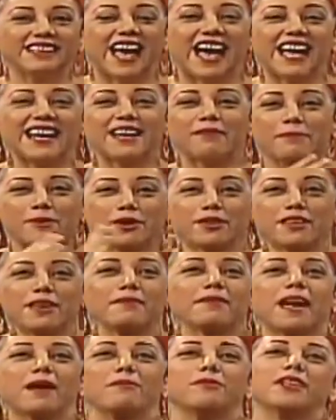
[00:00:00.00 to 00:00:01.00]
Ah, le pero
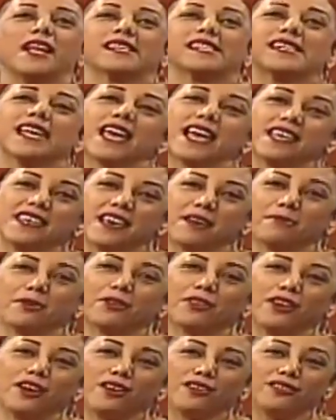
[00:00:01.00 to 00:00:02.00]
dame una seña,
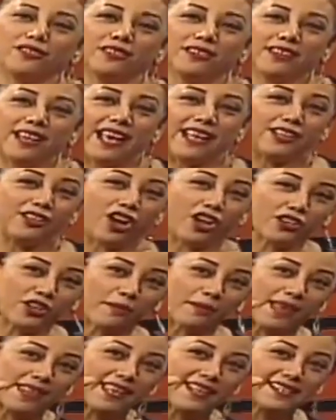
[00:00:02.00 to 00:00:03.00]
por Dios. El don
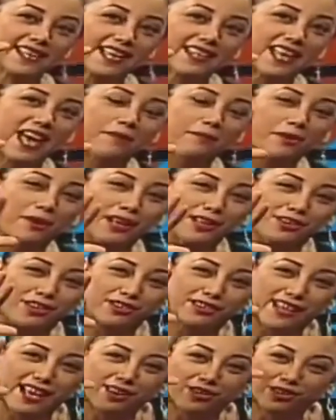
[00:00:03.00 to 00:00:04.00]
no me dice nada porque el
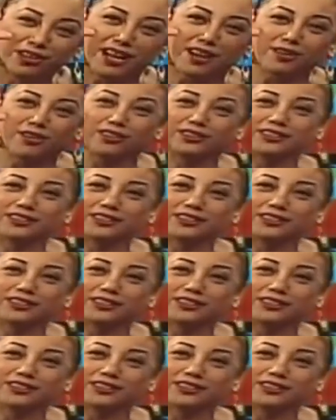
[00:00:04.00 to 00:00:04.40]
don tengo otra